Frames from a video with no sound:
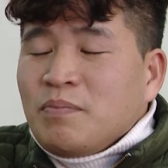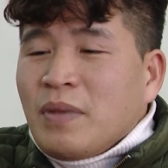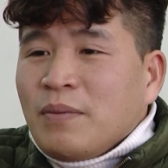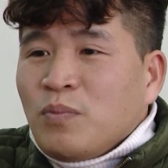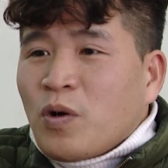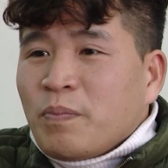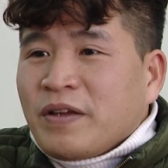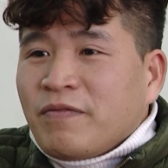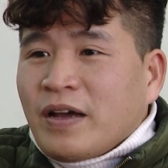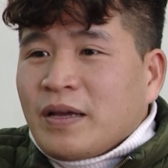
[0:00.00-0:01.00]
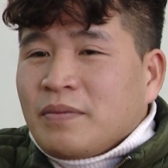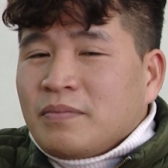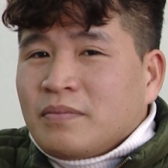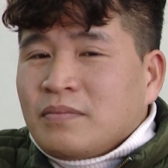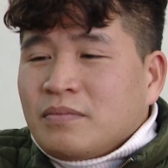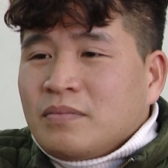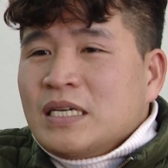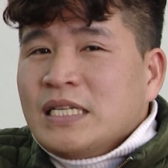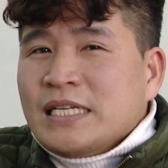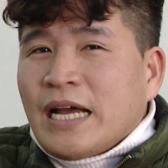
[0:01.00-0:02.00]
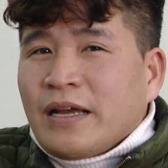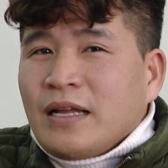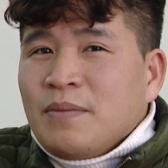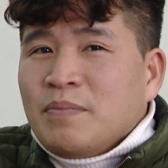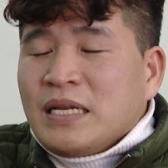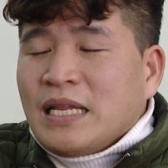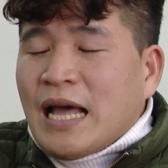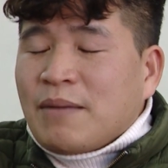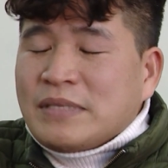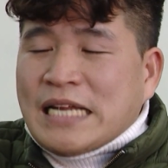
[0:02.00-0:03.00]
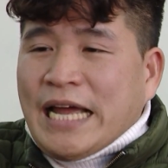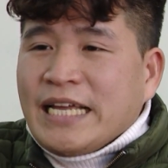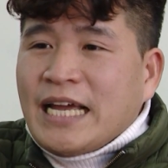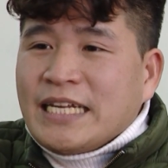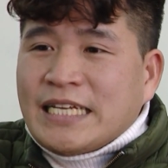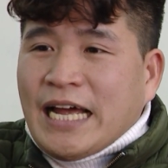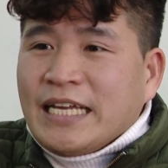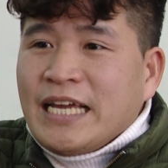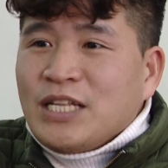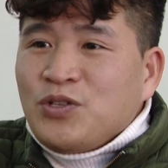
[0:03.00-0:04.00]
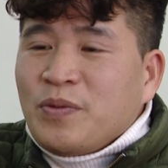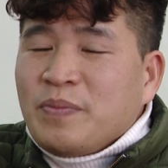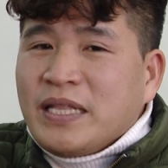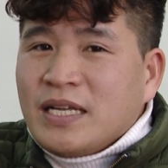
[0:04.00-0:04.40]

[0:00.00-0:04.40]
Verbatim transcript: bắt buộc mình phải bươn trải hay là mình làm trái ngành trái nghề là chuyện bình